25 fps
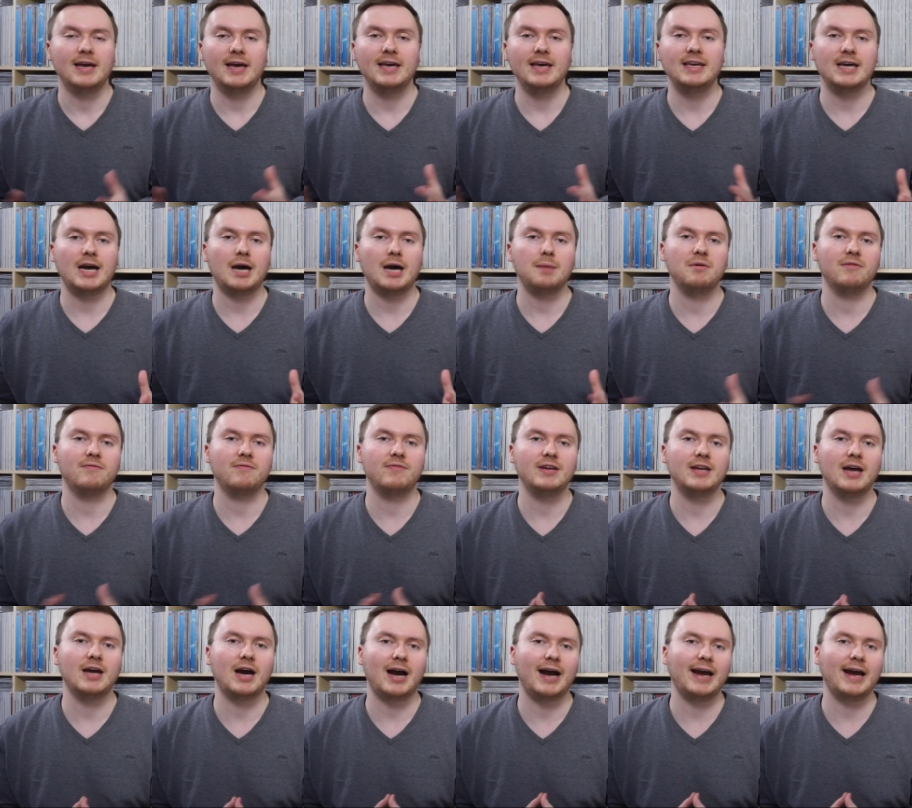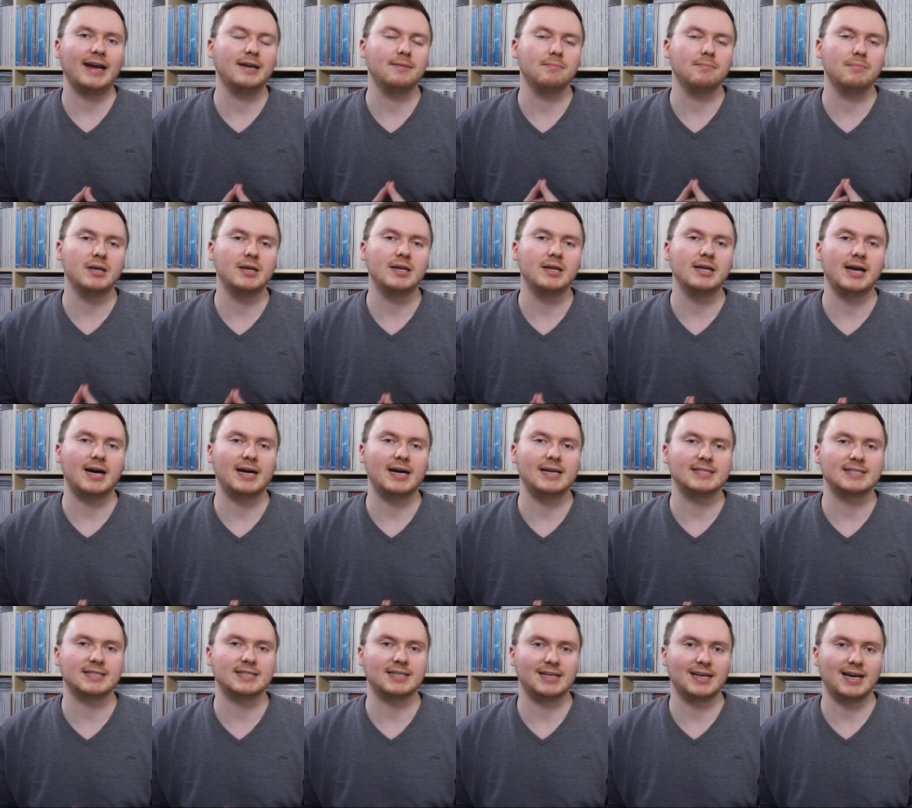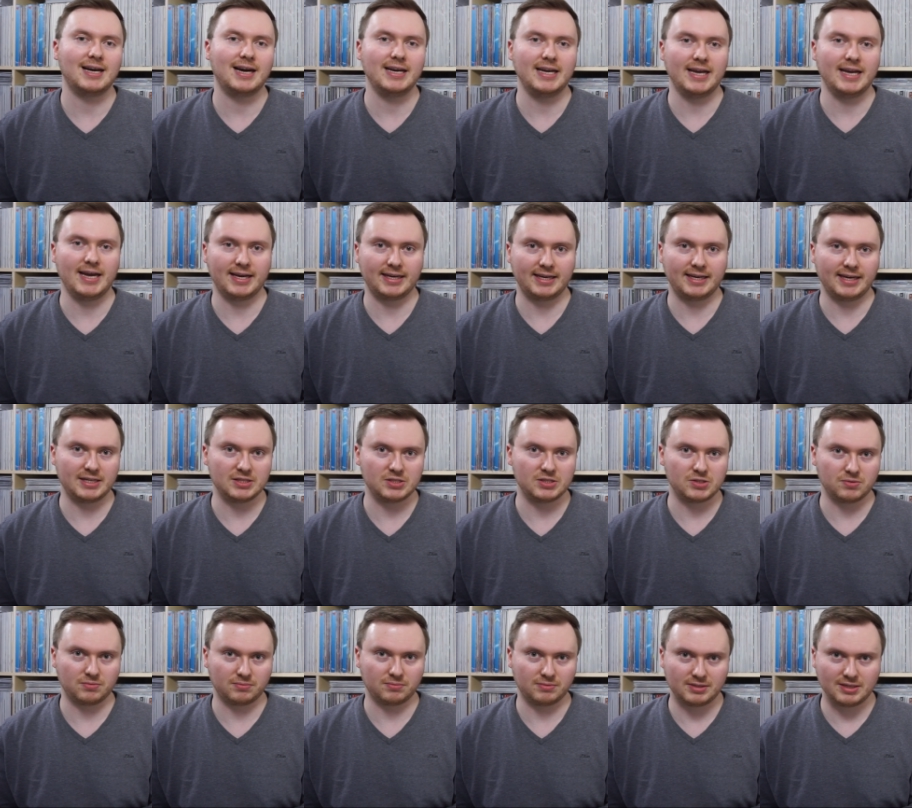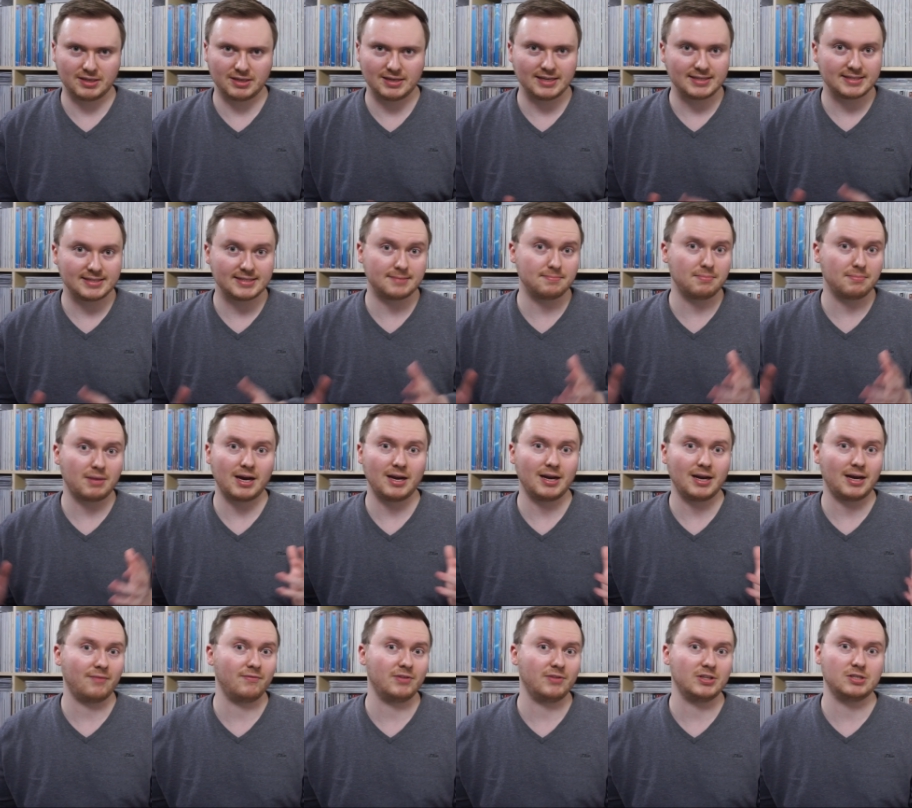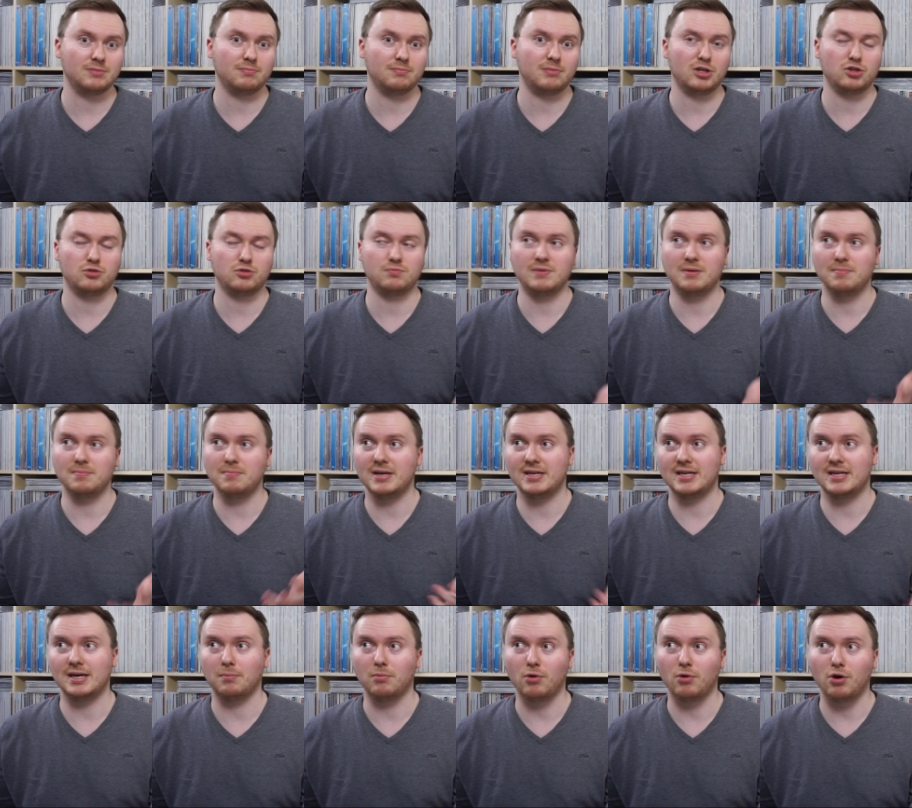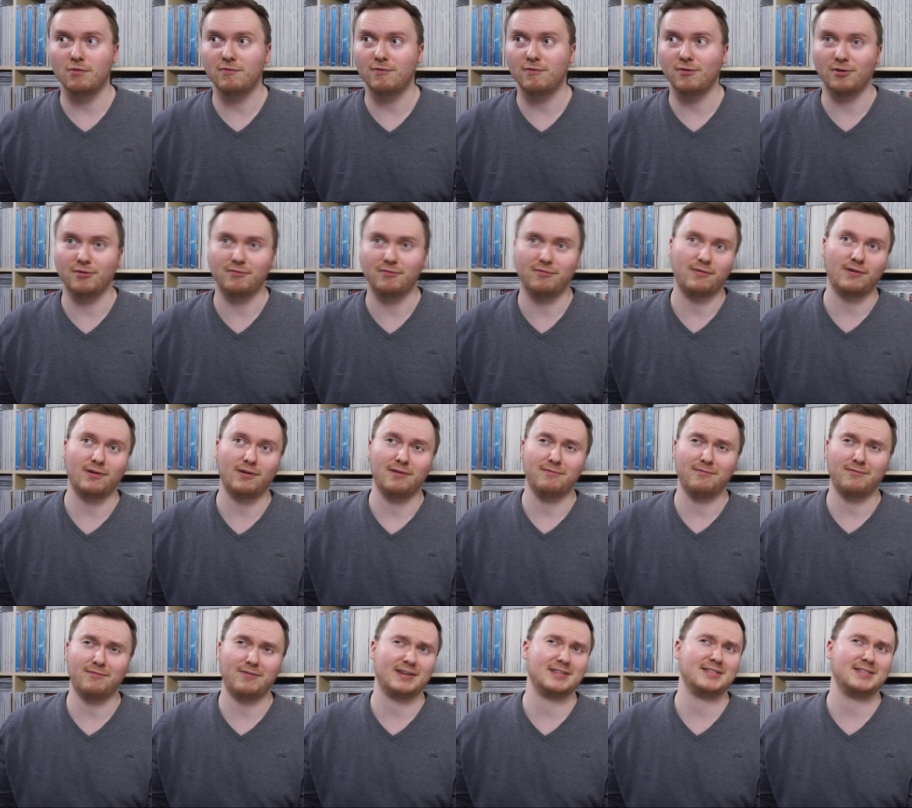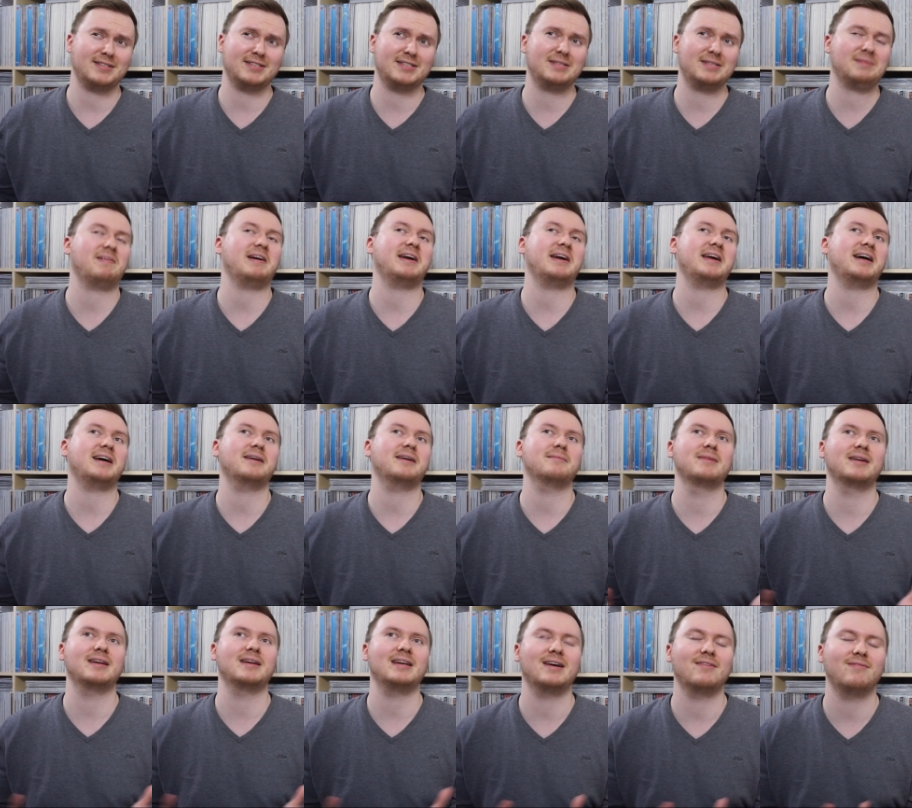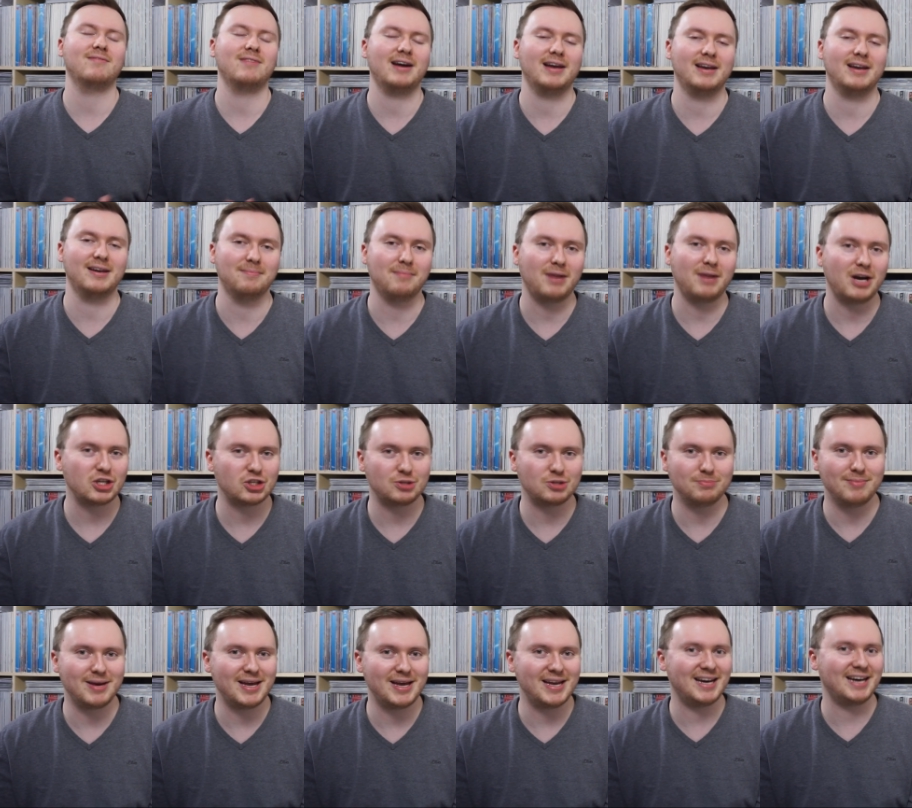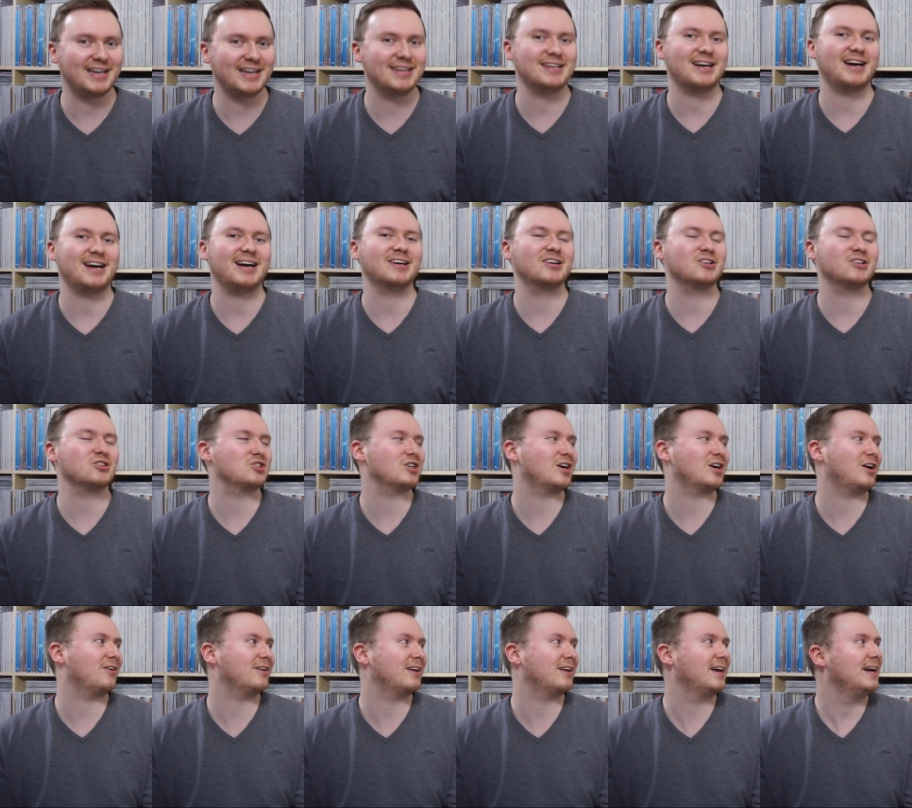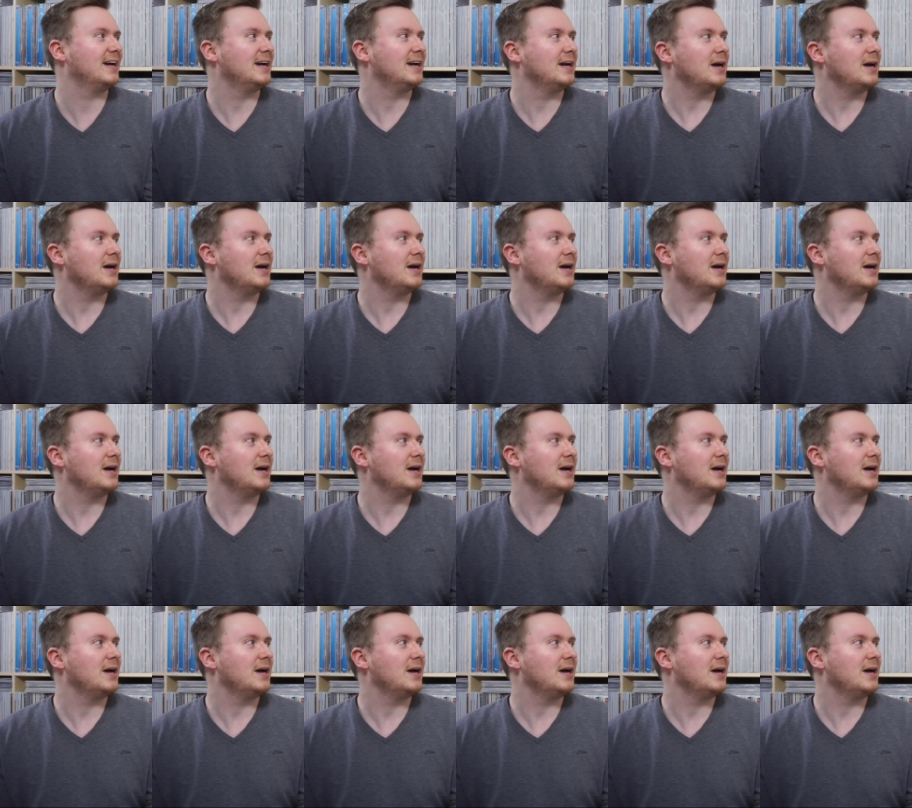ich habe wieder eine Mini als kleine Ergänzung. Die letzten Male haben wir zum Beispiel Metamorpho und vor fast zwei Jahren mittlerweile Martian Manhunter angeschaut.